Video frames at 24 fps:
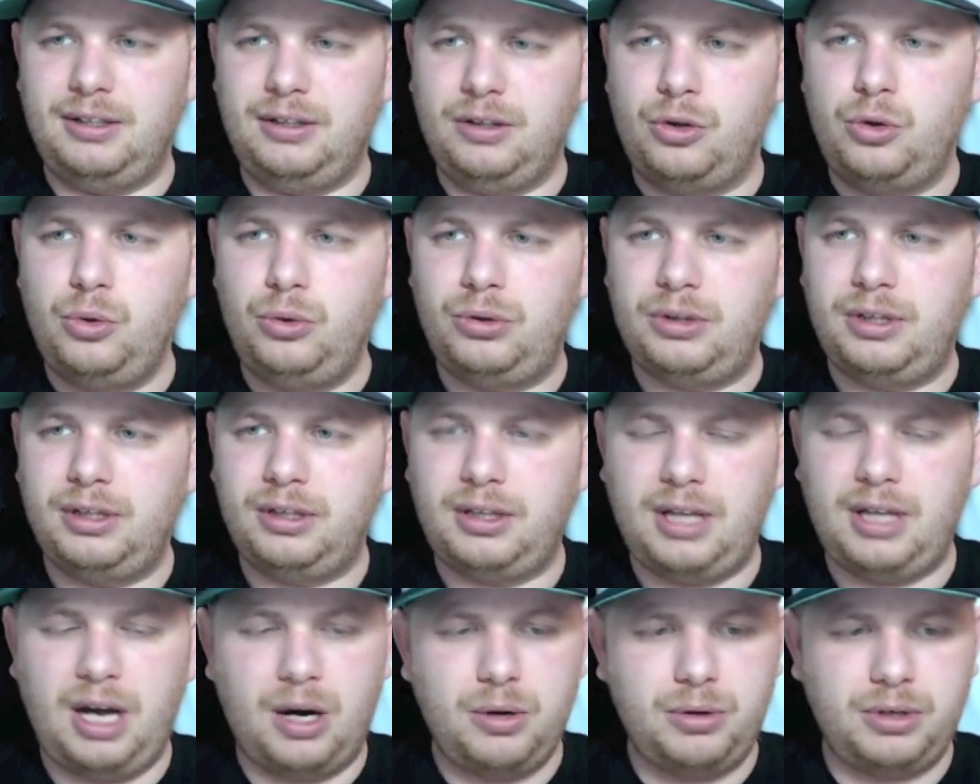
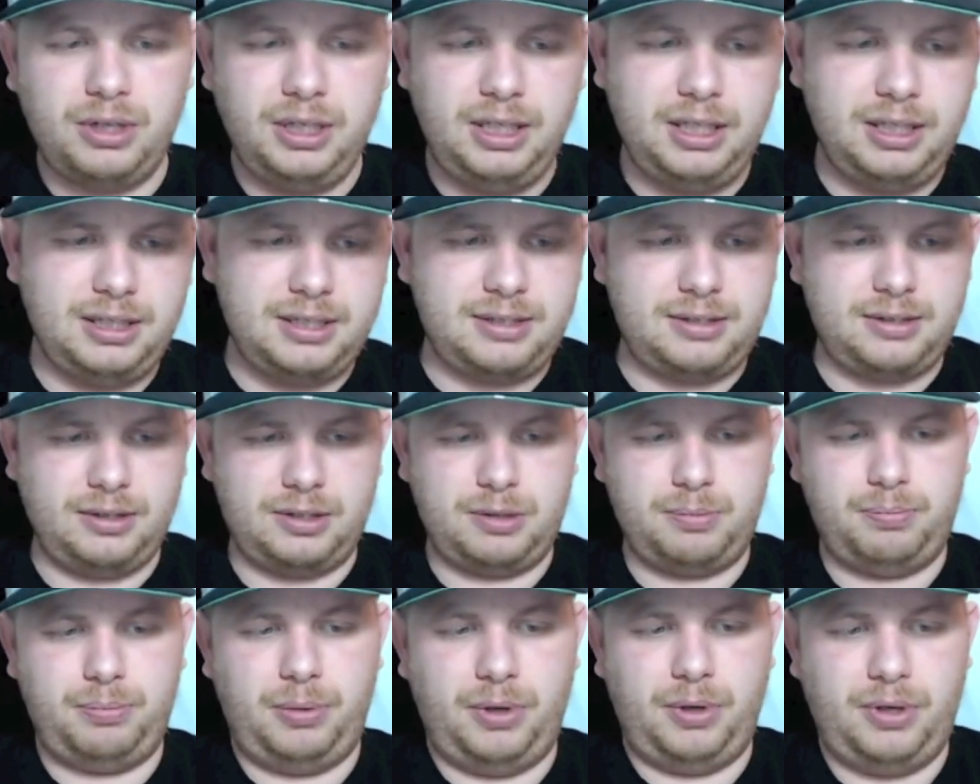rüttelt auch nichts,
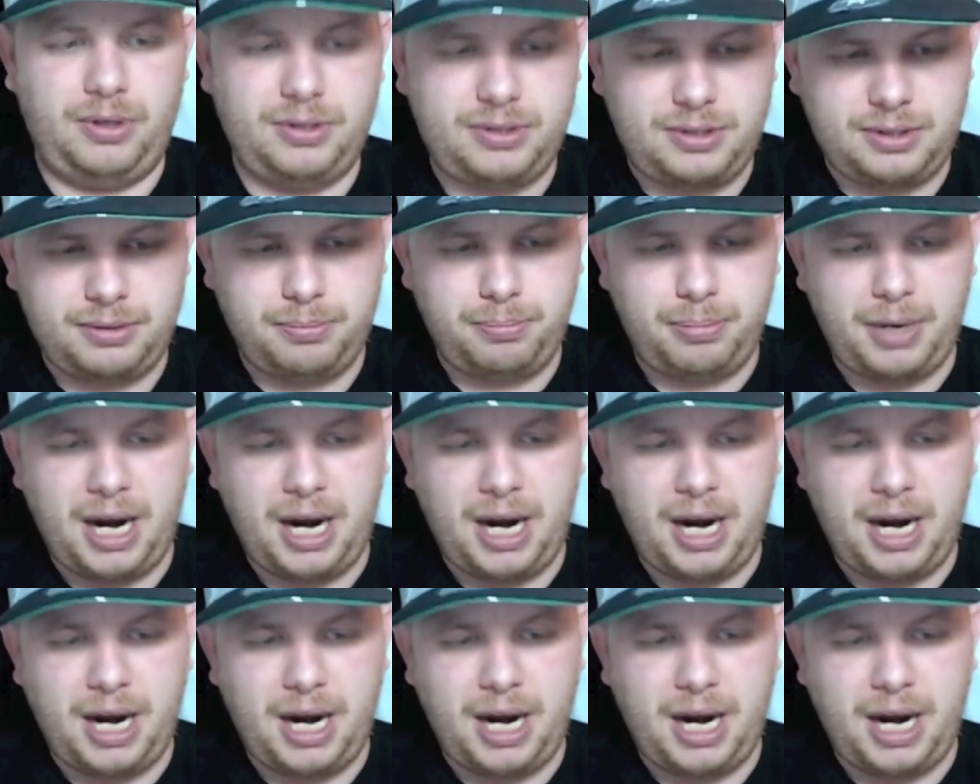das passt.